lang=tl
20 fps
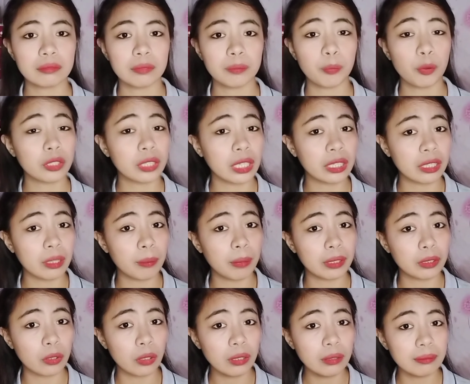Importante ba
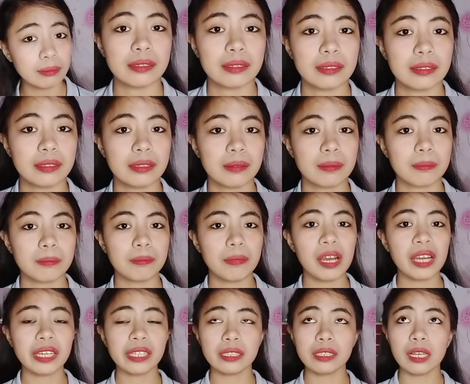to?
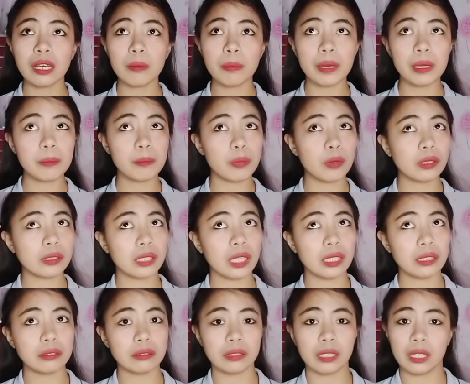Bakit nga ba
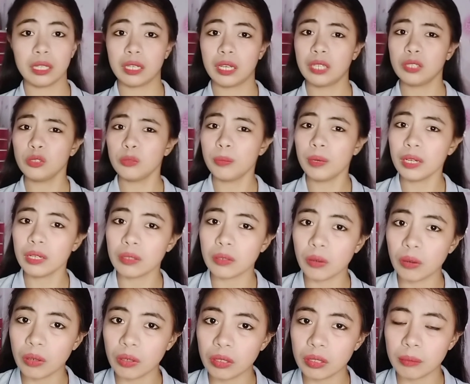importante? Ano bang
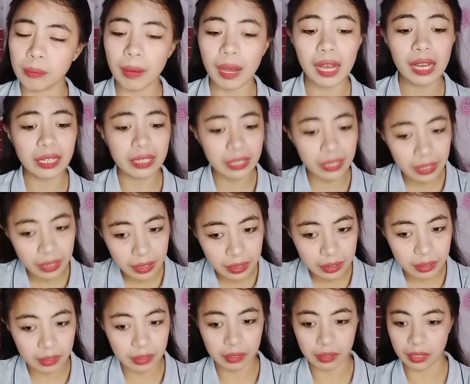goal? Bakit?
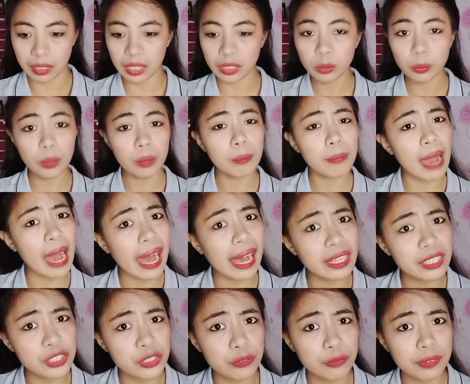Ano bang
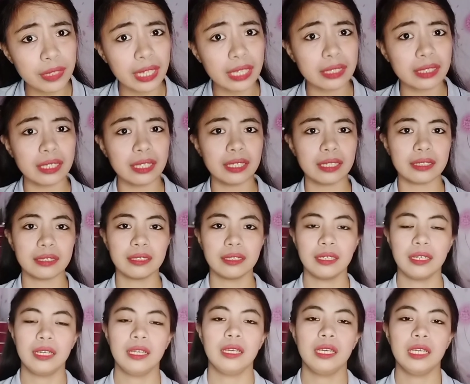ma-achieve natin?
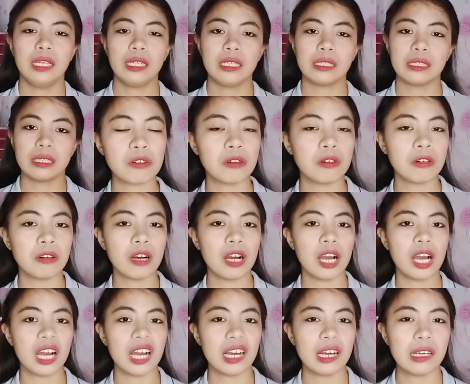O,
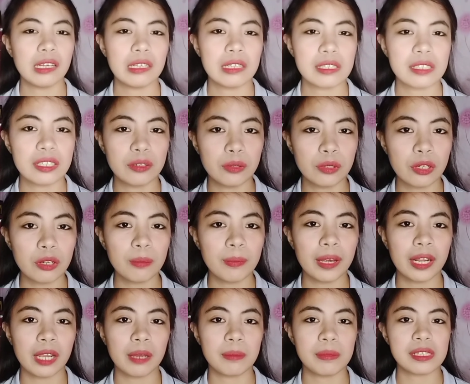siguro
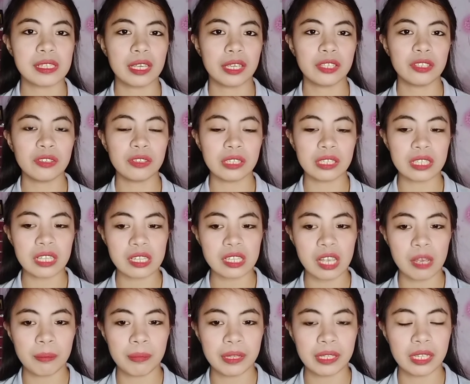marami sa inyo
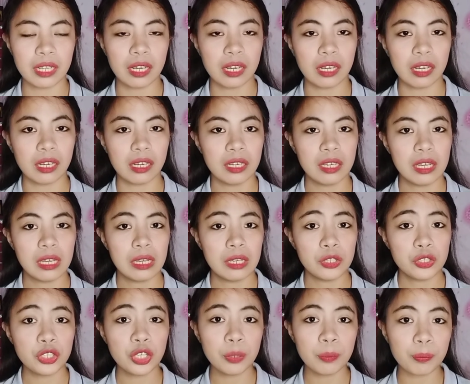nagsasabi na,
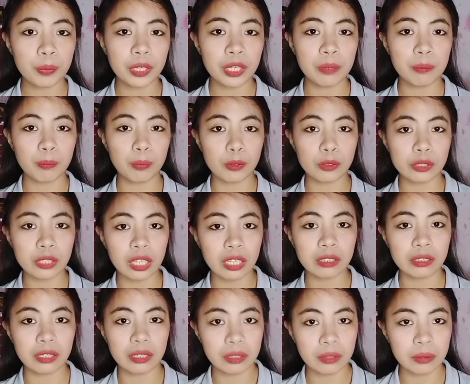syempre,
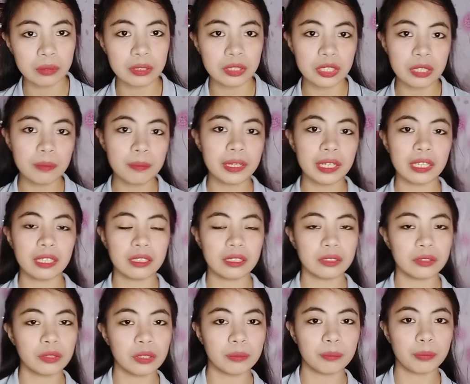importante yun. Syempre,
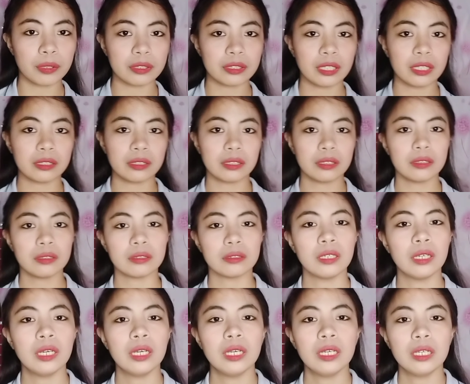ganito importante yun.
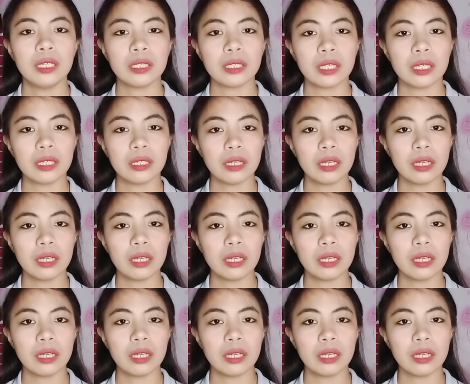Okay.